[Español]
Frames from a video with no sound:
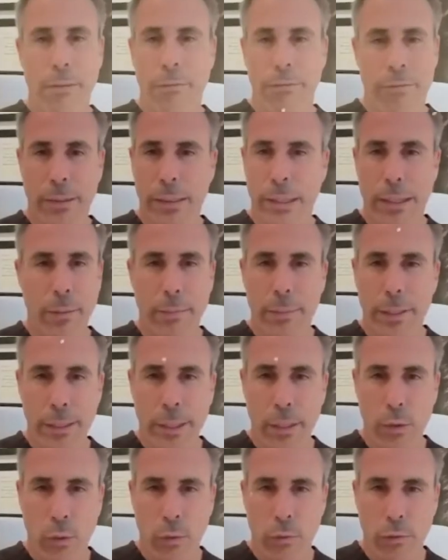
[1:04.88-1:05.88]

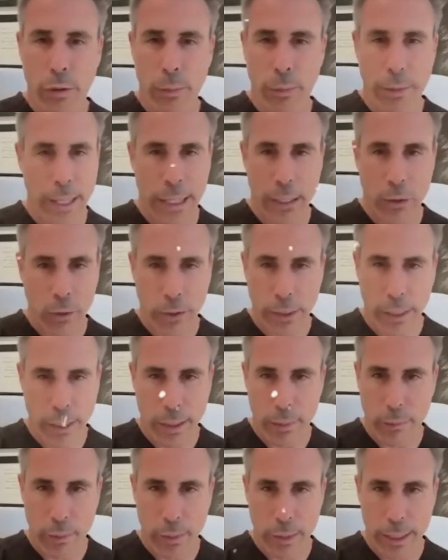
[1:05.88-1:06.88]
efectivamente tu enfermedad no
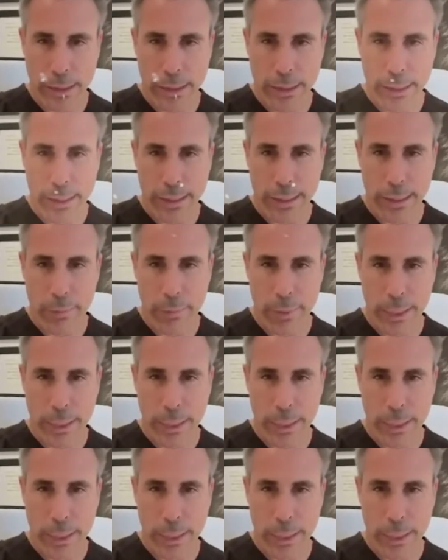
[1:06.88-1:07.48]
tiene por qué ser